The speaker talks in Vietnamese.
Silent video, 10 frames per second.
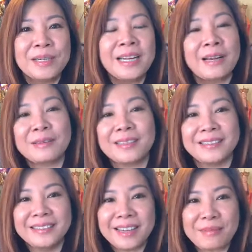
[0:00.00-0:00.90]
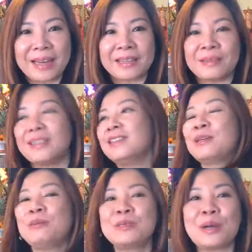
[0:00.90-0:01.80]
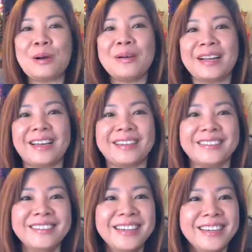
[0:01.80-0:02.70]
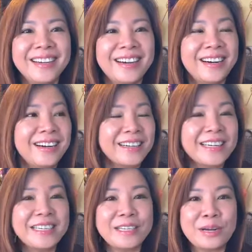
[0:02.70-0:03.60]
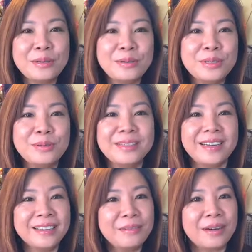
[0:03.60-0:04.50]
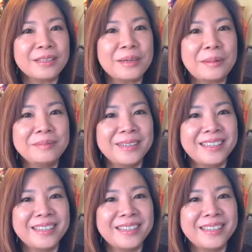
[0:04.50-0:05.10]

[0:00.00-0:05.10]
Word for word: bữa nào thử các bạn nào thử trúng số hay là thử uh, cái gì đó vui vui đến với vân được không